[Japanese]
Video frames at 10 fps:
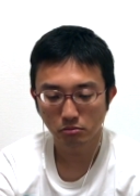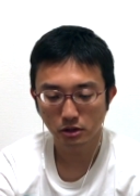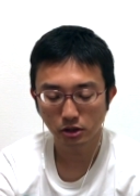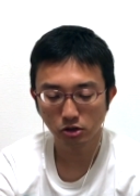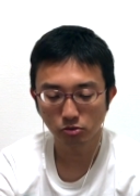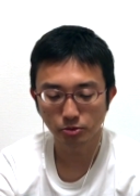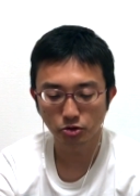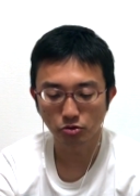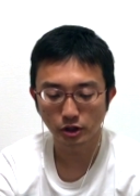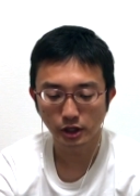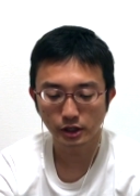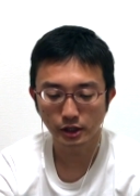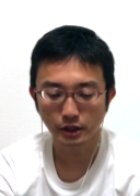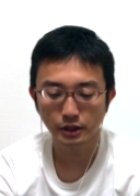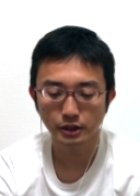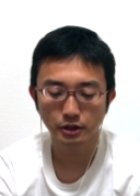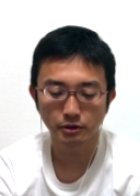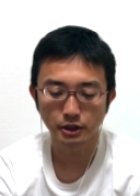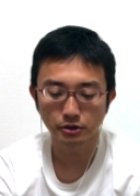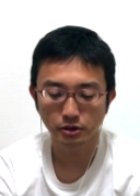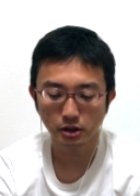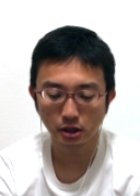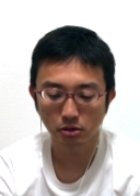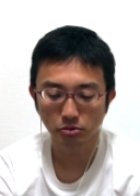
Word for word: まあ、銀のポジションがね、77ではなくて、